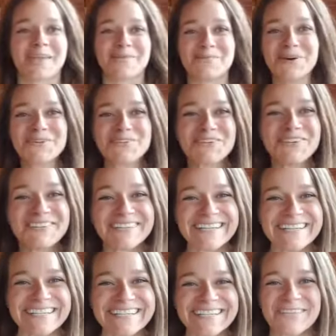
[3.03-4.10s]
Bonjour!
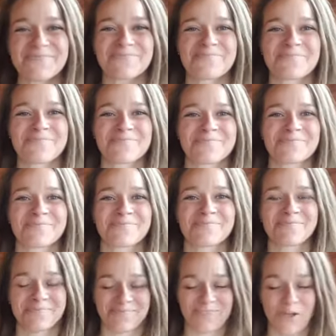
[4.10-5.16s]

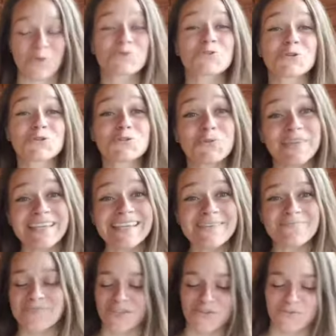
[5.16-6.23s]
Aujourd'hui,
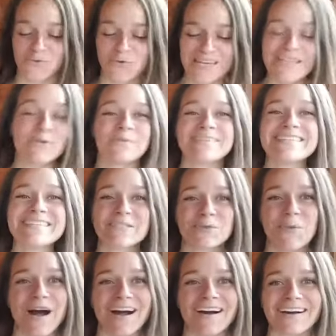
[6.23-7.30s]
je vous lis une
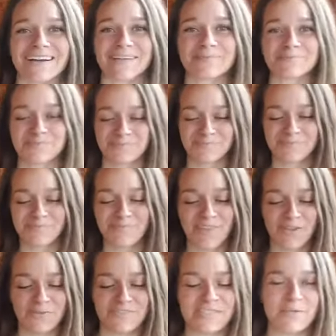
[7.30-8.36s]
histoire.
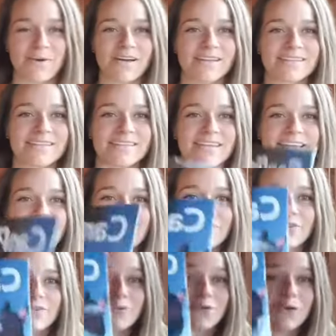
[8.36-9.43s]
Une histoire tirée
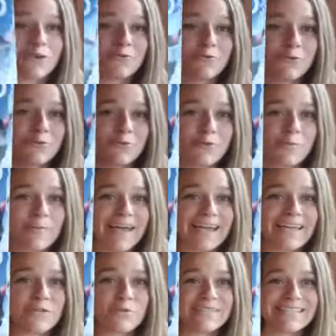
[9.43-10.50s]
d'une revue de
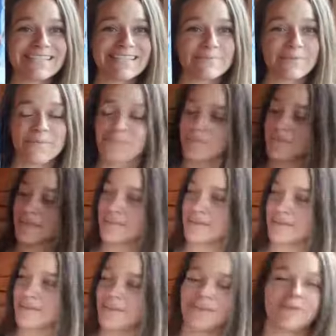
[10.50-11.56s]
parachutisme,
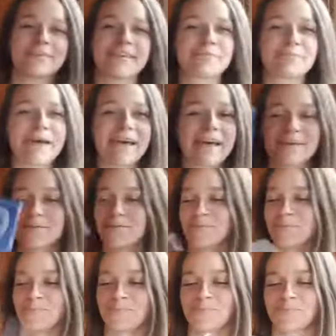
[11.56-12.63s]
le Canpara.
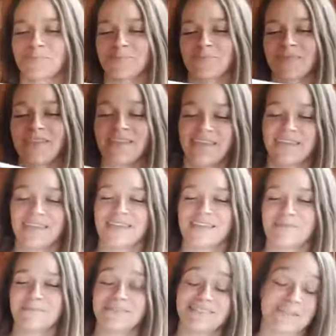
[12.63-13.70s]

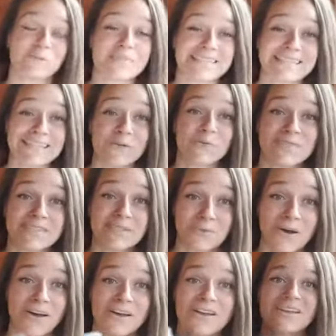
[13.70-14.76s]
C'est aussi une
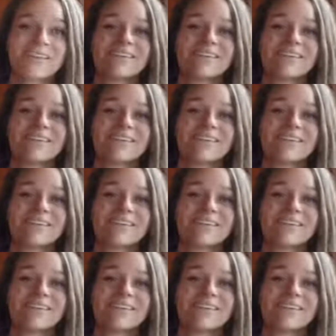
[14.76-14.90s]
histoire